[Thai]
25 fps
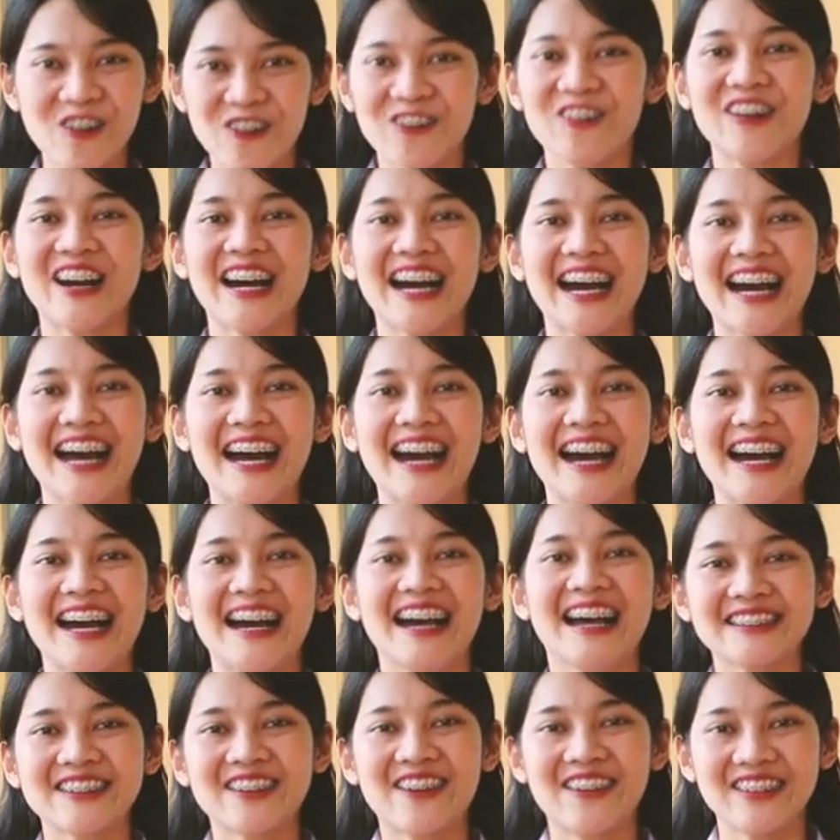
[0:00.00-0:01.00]
.6 ค่ะ
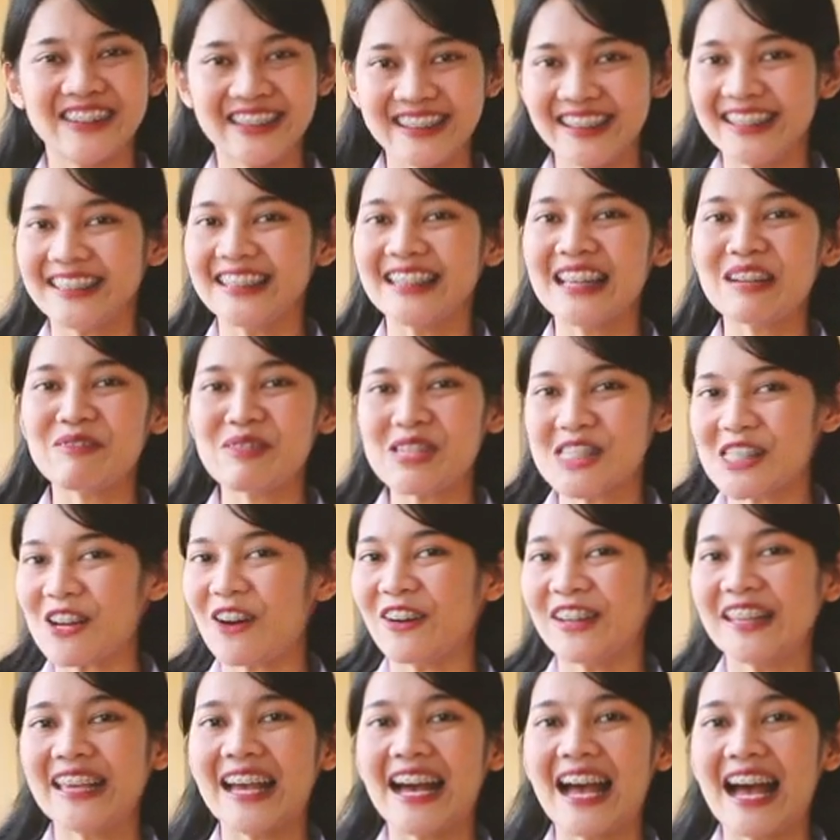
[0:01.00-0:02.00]
ก่อนที่เอ๋จะได้ไปส
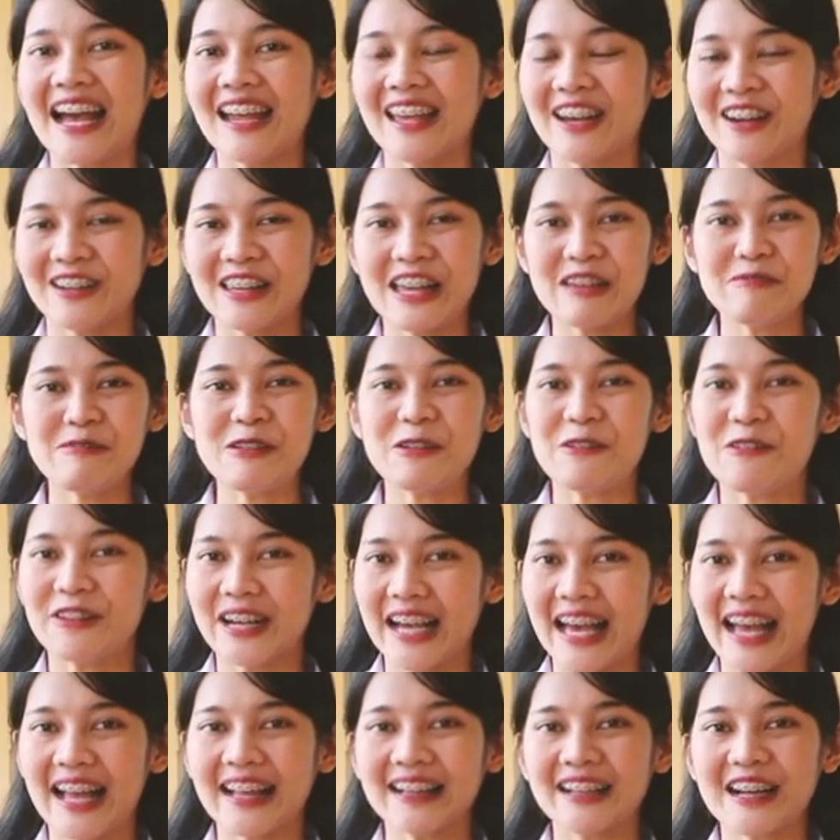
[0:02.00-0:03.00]
อนเนี่ยค่ะเอ๋ก็ได้มีโอ
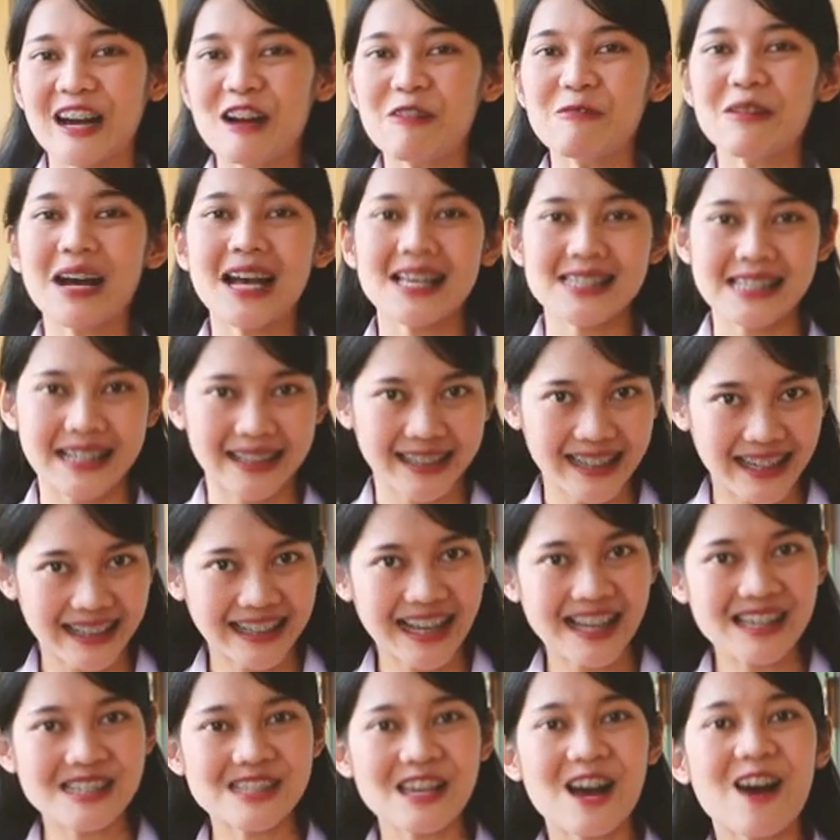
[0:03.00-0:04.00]
กาสเข้ามาสังเกต
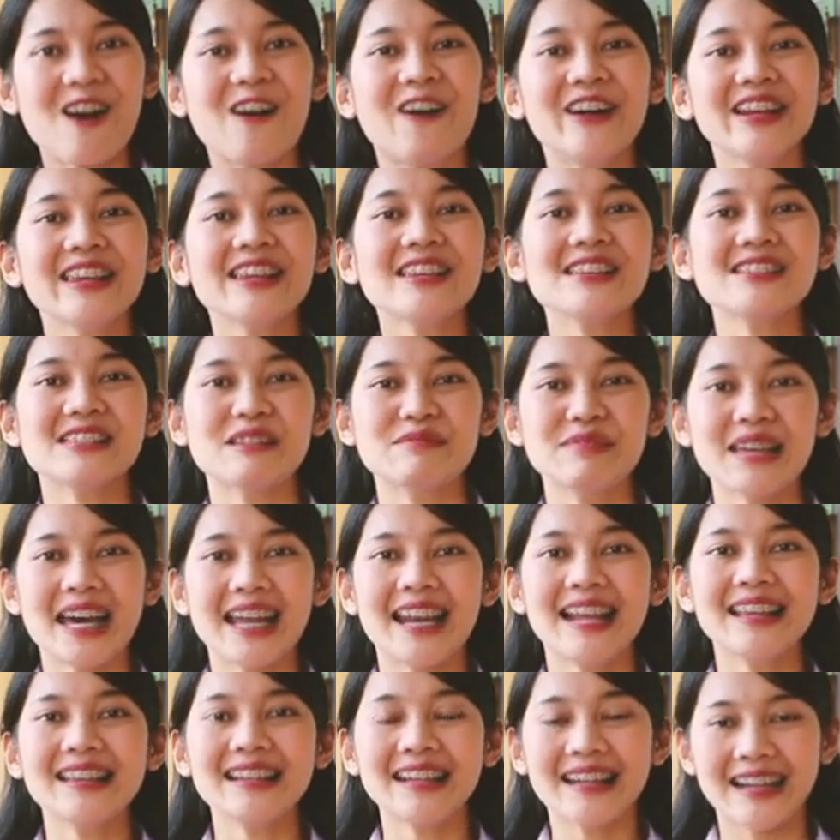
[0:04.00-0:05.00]
การสอนสัปดา
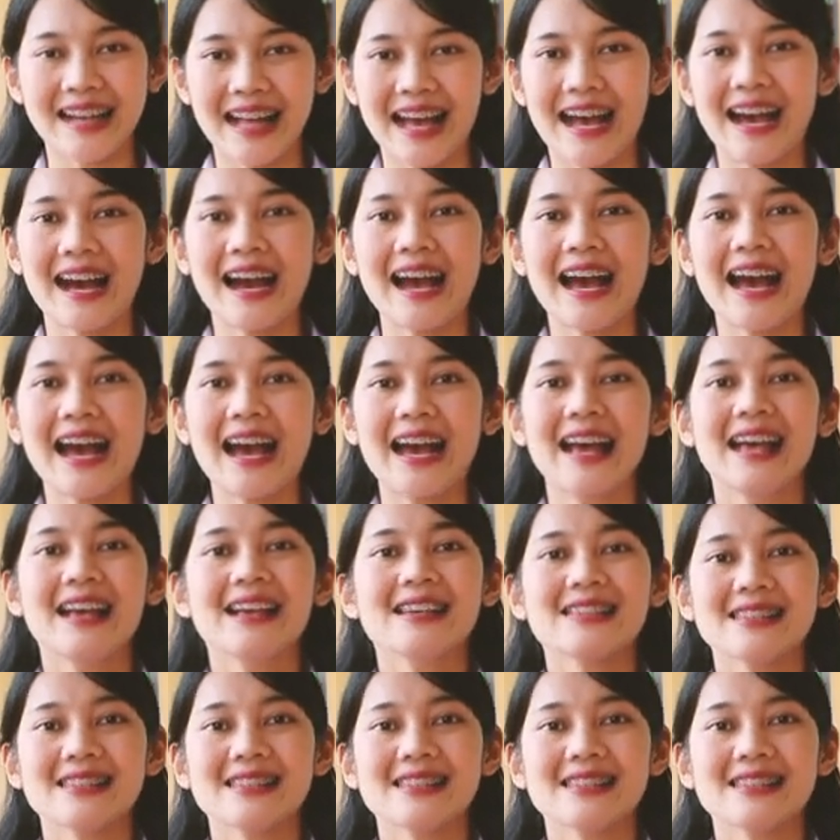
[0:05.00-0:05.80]
ห์ละหนึ่งครั้งค่ะ